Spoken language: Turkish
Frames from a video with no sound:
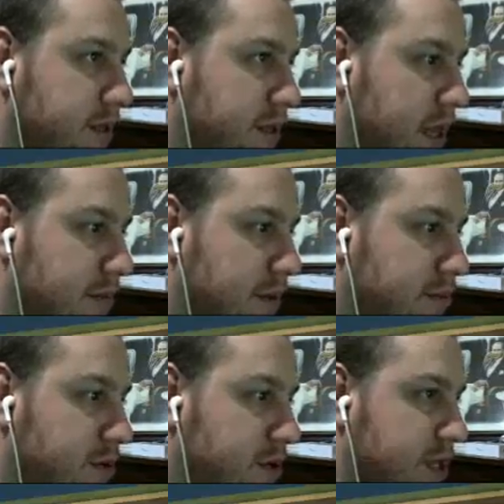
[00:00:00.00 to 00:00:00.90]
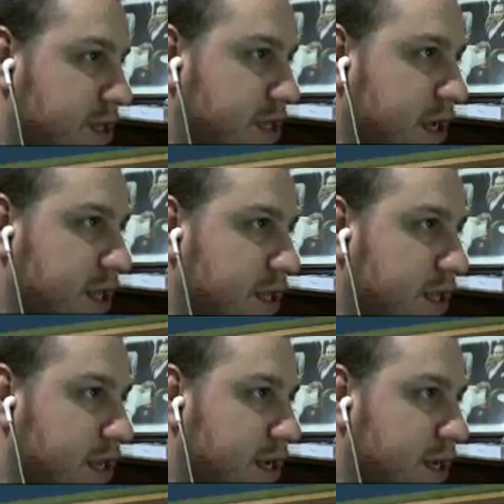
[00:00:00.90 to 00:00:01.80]
Tamam bunu da
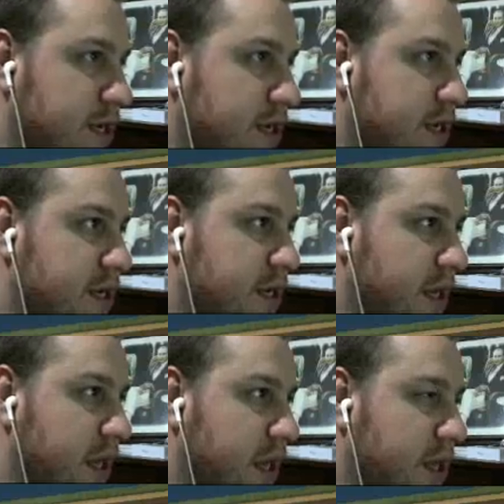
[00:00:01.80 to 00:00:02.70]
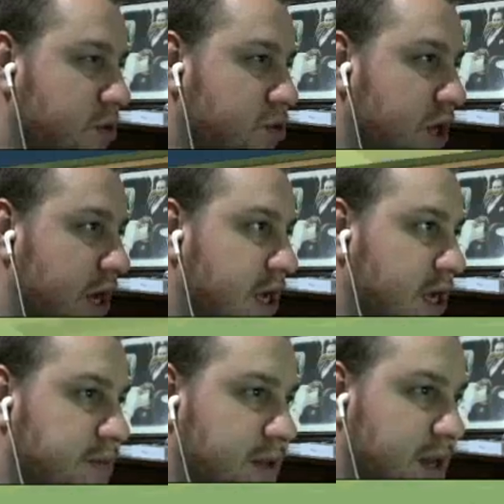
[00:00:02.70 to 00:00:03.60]
startladık. E, üç tane
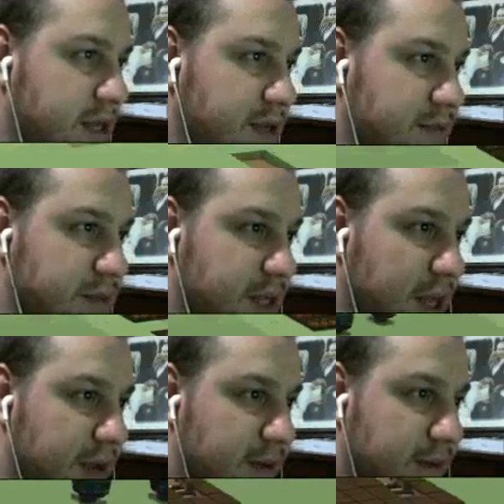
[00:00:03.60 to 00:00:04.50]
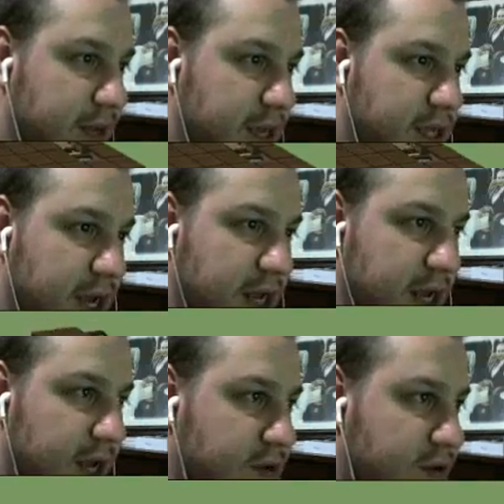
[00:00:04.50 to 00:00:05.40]
kapı lazım bize. İkisi ayrı
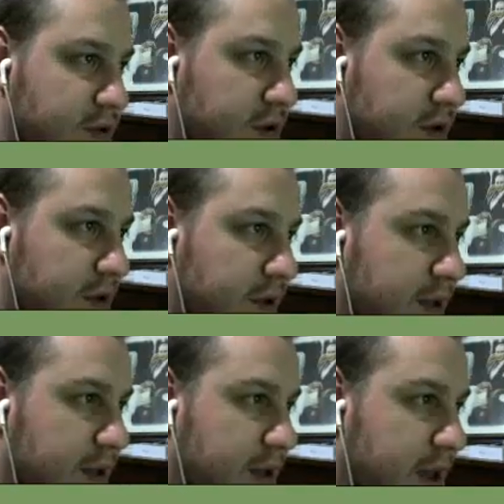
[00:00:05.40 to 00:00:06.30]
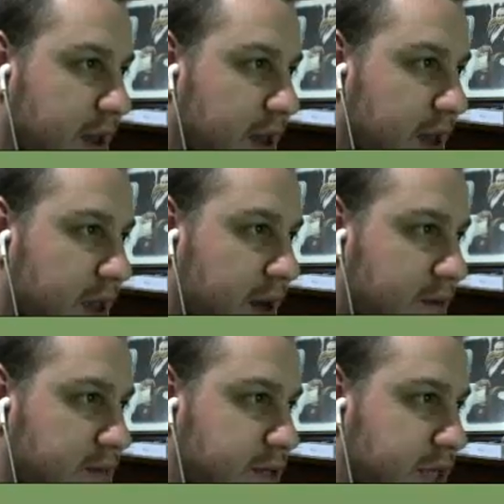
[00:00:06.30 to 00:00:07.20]
ayrı oldu. Ee,
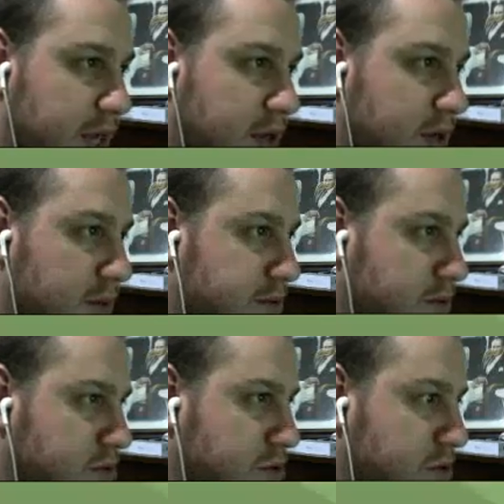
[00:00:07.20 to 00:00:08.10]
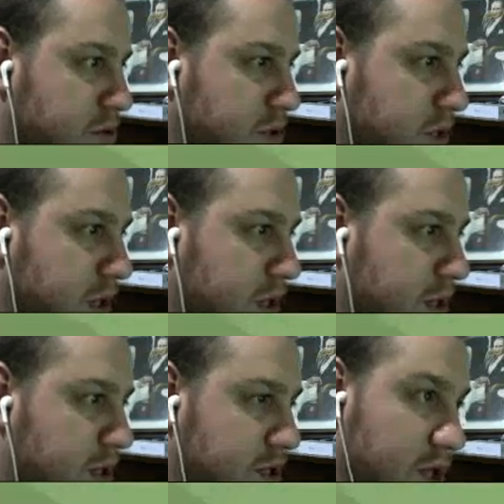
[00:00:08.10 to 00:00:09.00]
yavrum sen yapıyor musun yoksa?
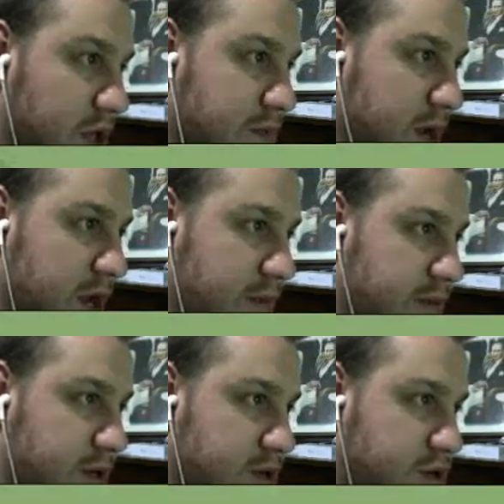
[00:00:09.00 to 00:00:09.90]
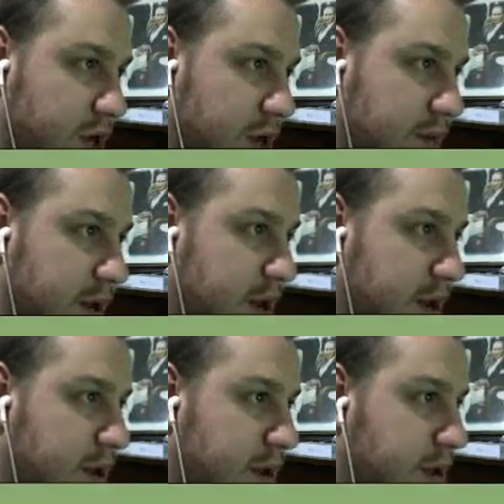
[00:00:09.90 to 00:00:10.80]
Sakın bana yaptığını söyleme.
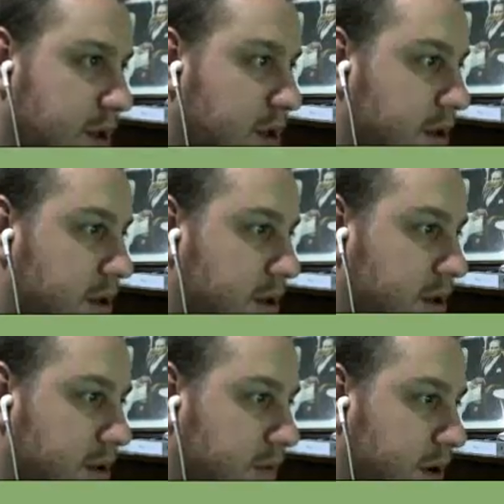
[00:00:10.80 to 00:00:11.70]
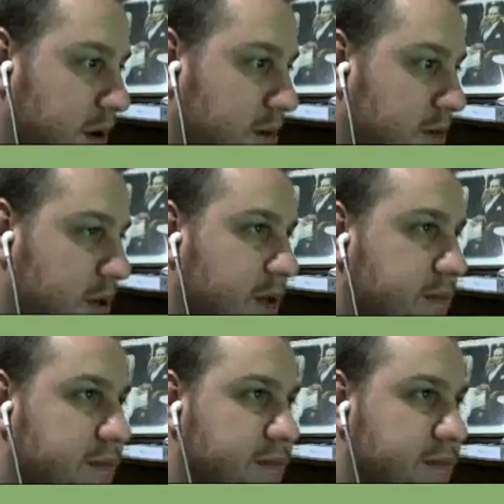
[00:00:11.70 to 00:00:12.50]
Vallahi bakayım.